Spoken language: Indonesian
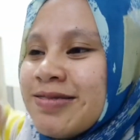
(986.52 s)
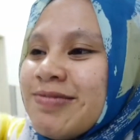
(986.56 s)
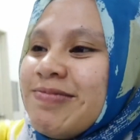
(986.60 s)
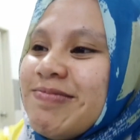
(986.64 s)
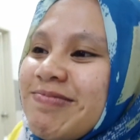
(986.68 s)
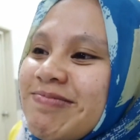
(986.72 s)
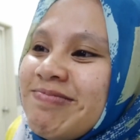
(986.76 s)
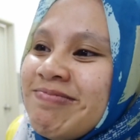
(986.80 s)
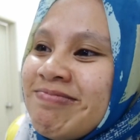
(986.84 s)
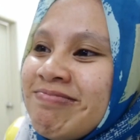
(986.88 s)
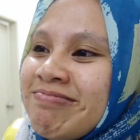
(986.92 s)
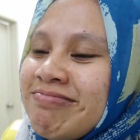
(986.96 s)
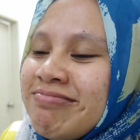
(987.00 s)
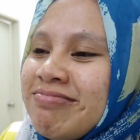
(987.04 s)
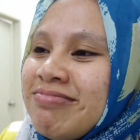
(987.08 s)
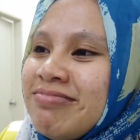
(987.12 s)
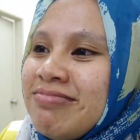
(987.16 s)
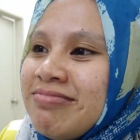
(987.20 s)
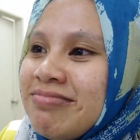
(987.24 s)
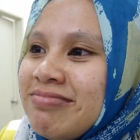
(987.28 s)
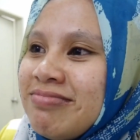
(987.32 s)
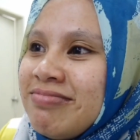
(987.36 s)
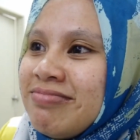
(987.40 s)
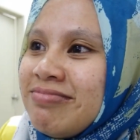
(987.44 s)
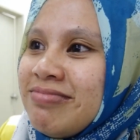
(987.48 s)
padu
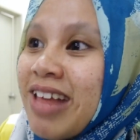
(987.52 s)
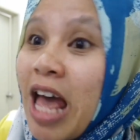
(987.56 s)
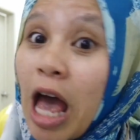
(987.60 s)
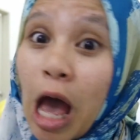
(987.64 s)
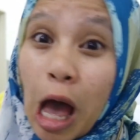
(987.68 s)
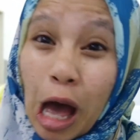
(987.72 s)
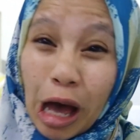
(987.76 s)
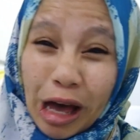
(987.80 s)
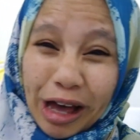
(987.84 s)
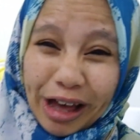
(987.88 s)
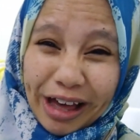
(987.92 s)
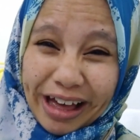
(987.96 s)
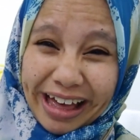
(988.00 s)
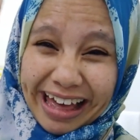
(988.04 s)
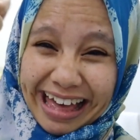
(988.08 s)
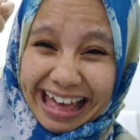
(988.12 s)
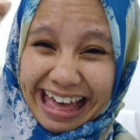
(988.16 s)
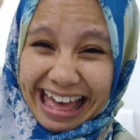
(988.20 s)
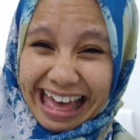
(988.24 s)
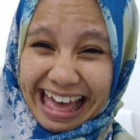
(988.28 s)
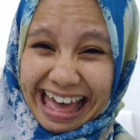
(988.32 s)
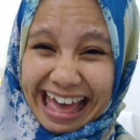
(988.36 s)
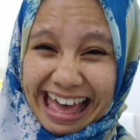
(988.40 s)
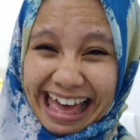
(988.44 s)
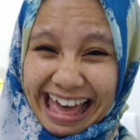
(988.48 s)
sangat-sangat terlalu tak...
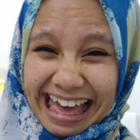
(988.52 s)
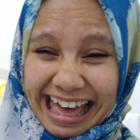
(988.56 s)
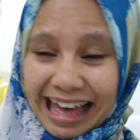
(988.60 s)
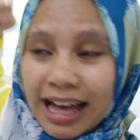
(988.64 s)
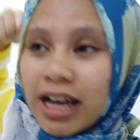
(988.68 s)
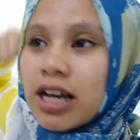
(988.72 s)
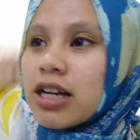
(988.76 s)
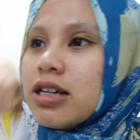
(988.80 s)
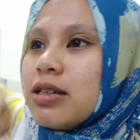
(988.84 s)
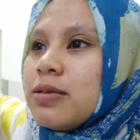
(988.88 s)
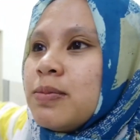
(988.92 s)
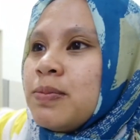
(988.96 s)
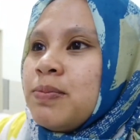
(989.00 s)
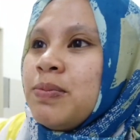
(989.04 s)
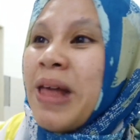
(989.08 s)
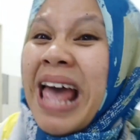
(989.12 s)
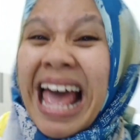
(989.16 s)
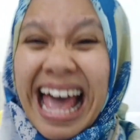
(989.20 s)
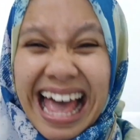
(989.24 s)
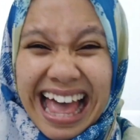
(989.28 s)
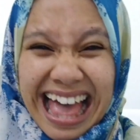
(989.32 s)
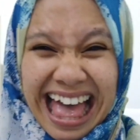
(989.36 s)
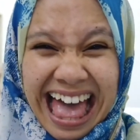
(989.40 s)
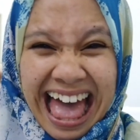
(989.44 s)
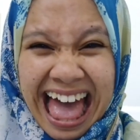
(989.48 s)
Ah. actually,
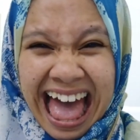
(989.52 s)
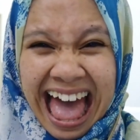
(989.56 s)
ah.